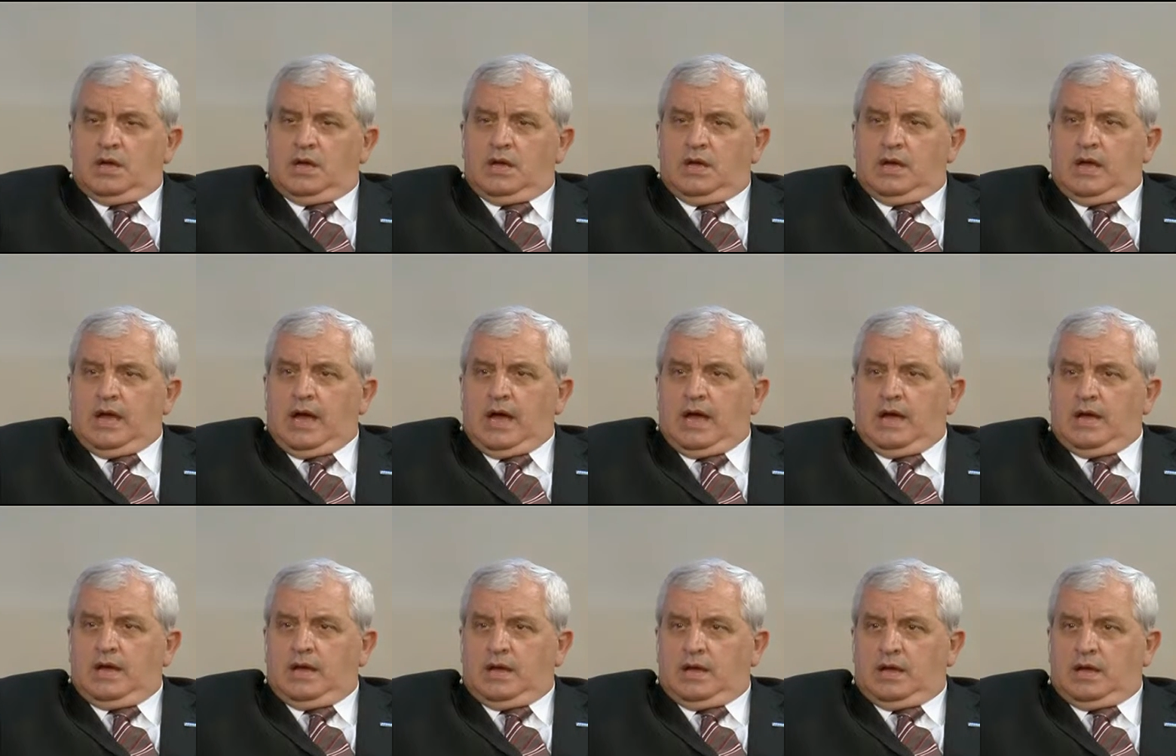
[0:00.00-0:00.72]
y
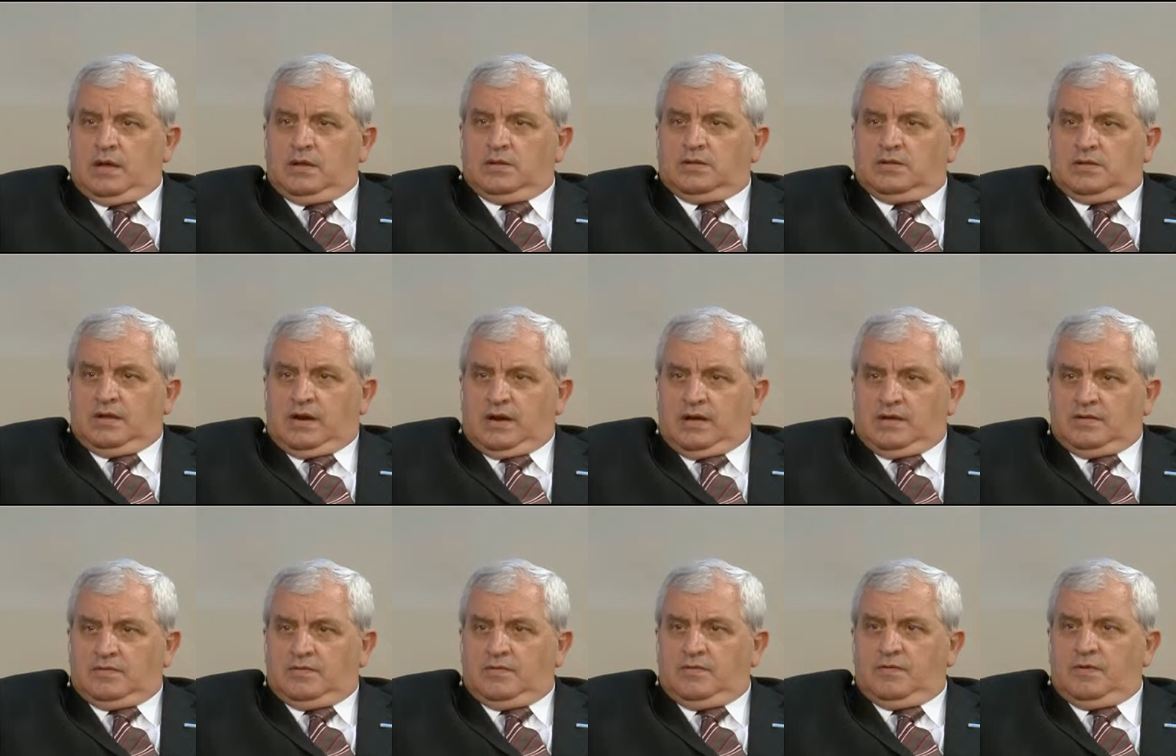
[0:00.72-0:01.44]
hay
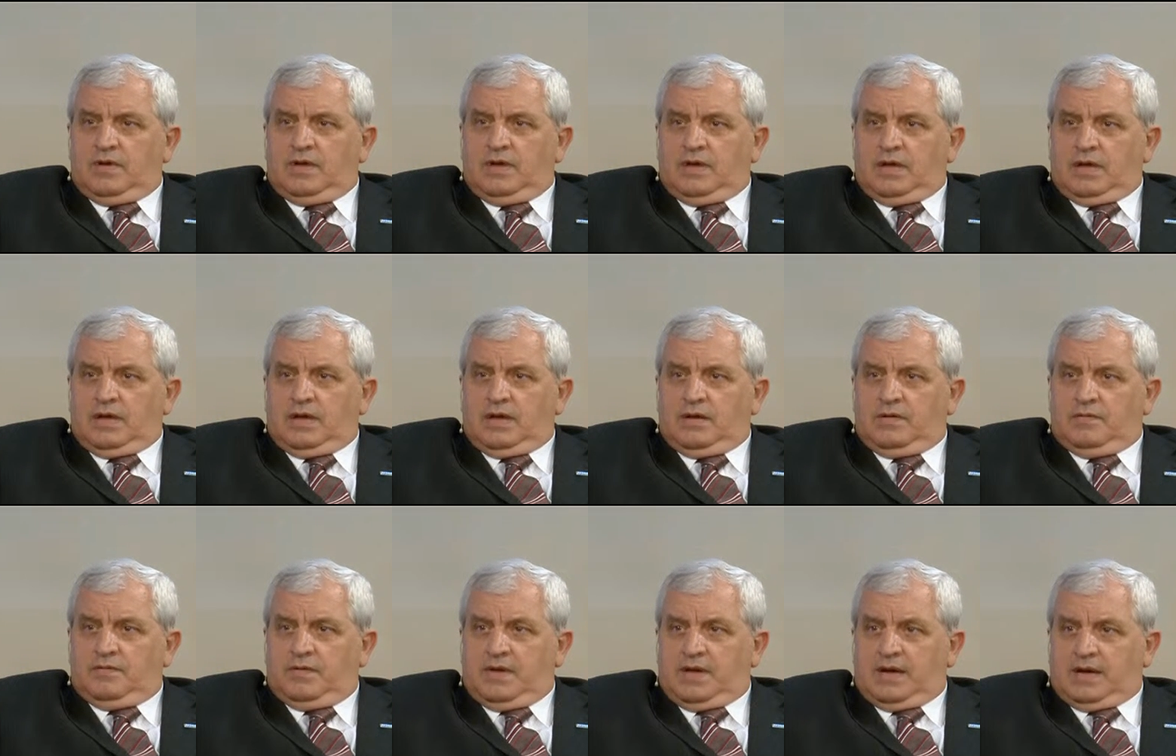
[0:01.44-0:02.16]
tres eh,
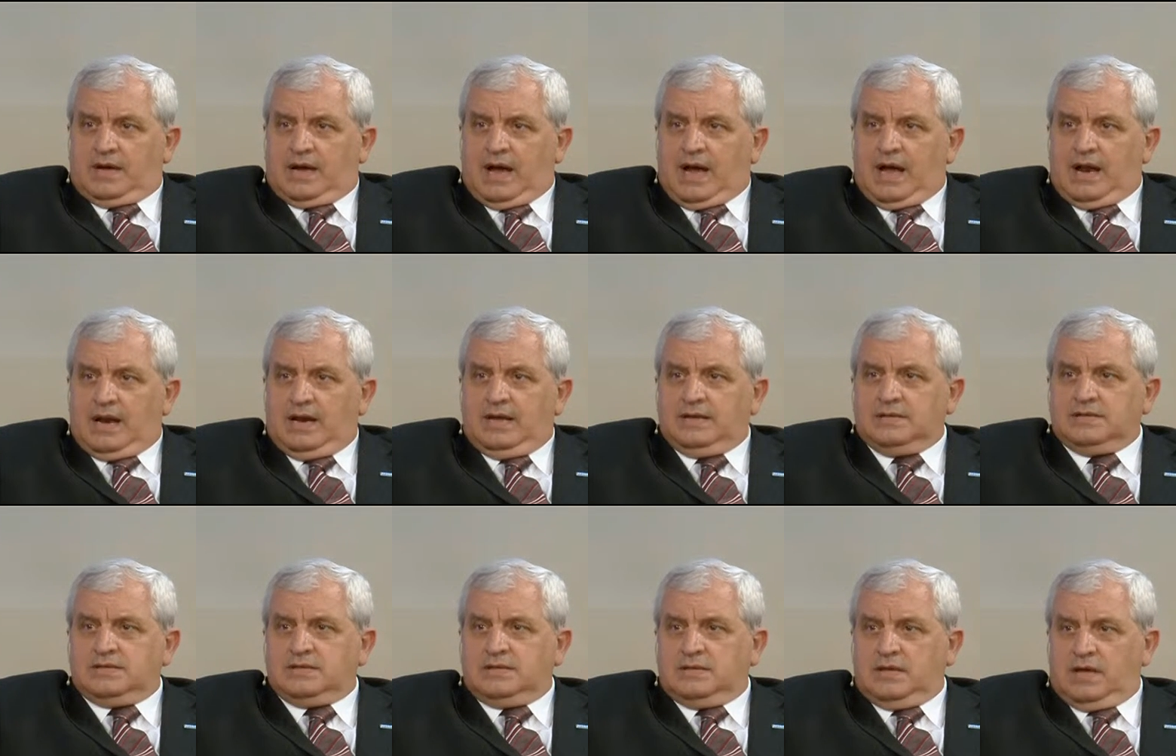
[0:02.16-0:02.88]

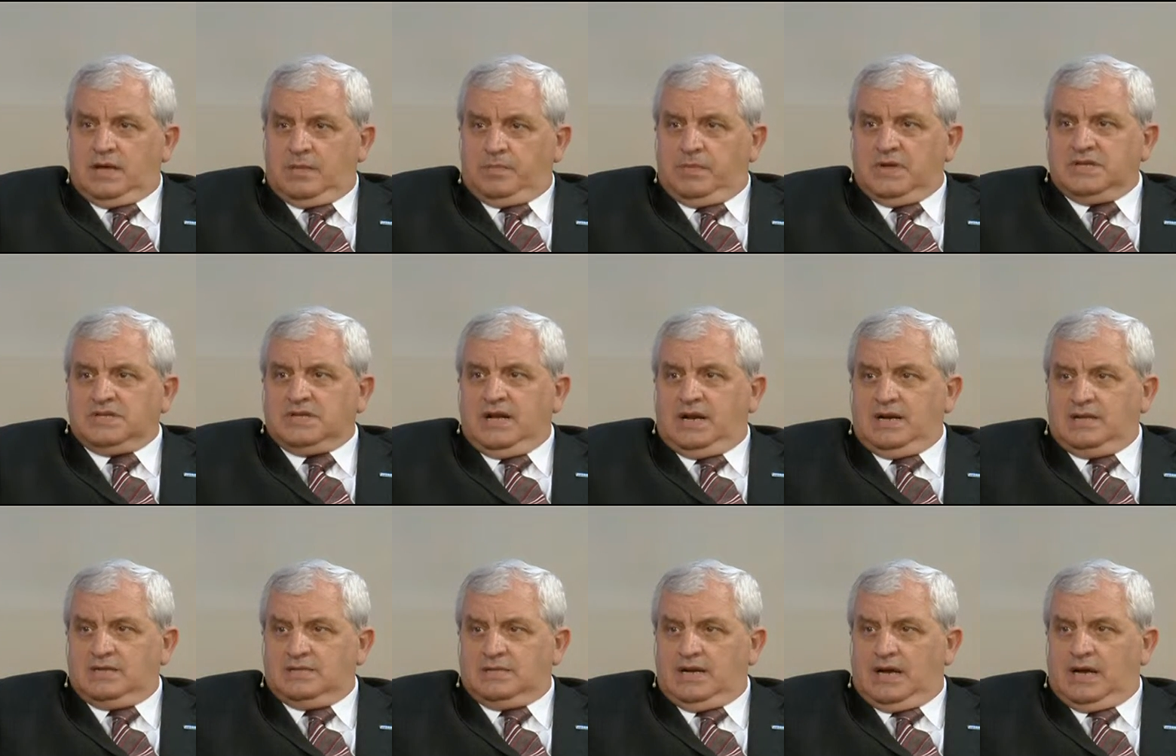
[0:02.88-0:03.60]
fiscales
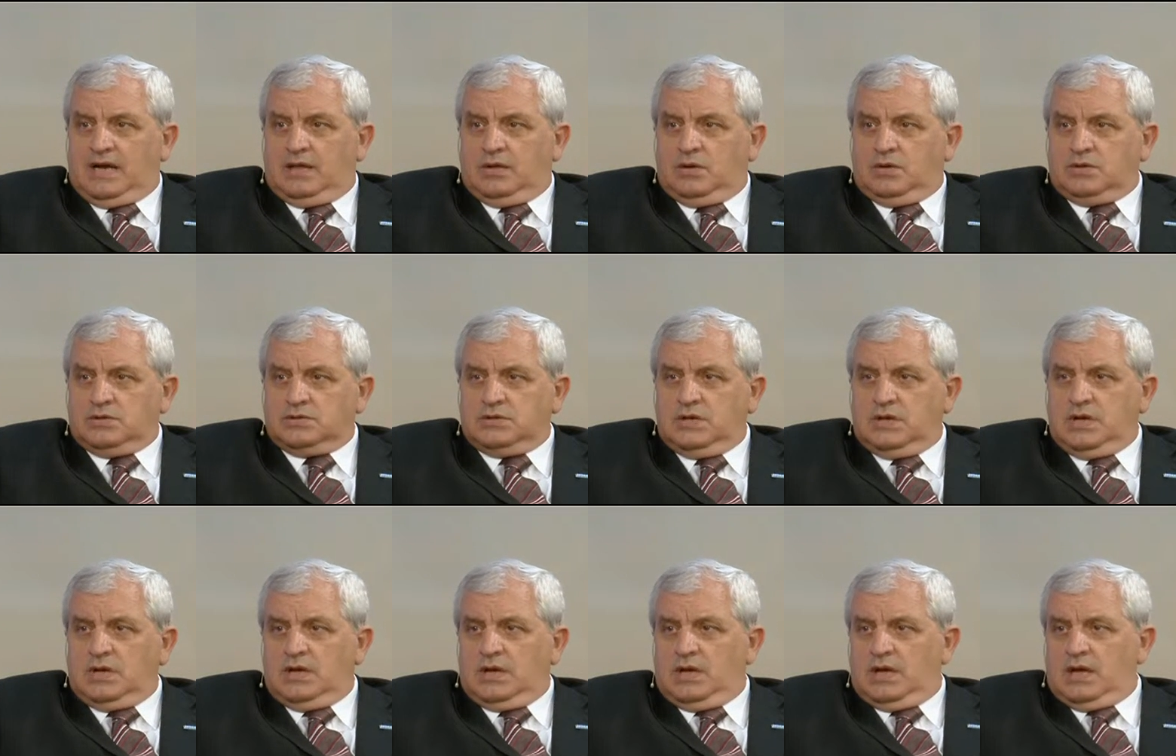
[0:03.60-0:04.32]
especializados
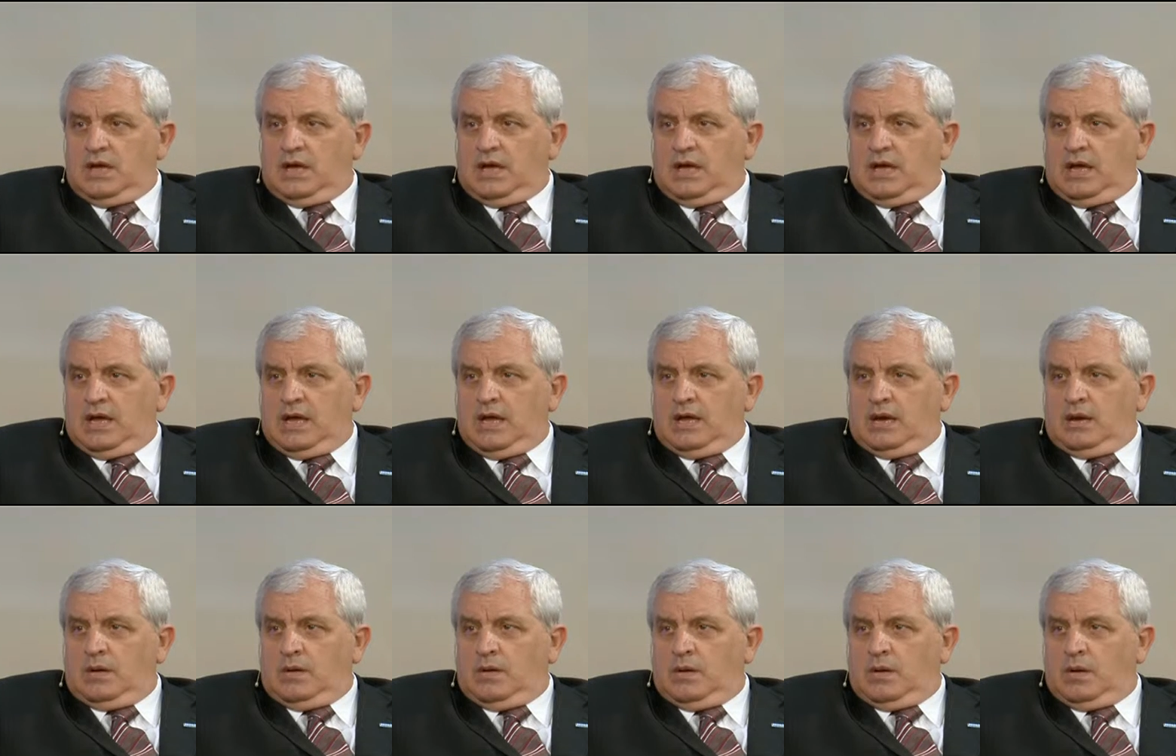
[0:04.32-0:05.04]

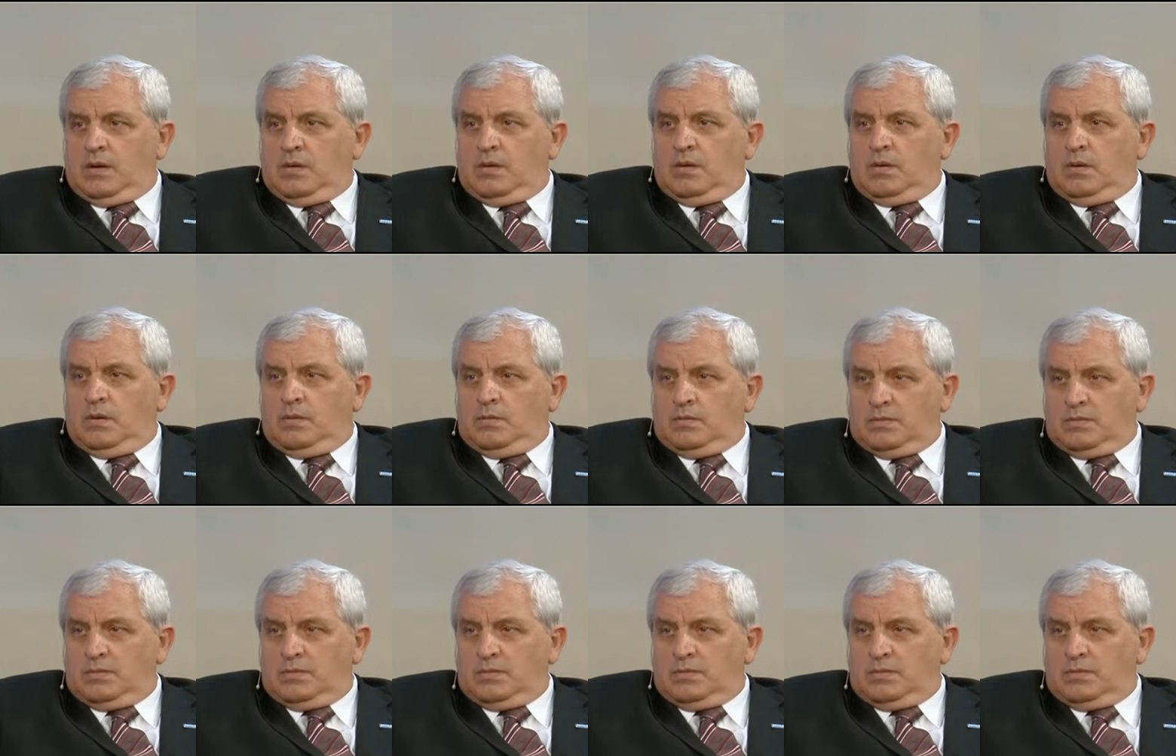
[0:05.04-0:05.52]
en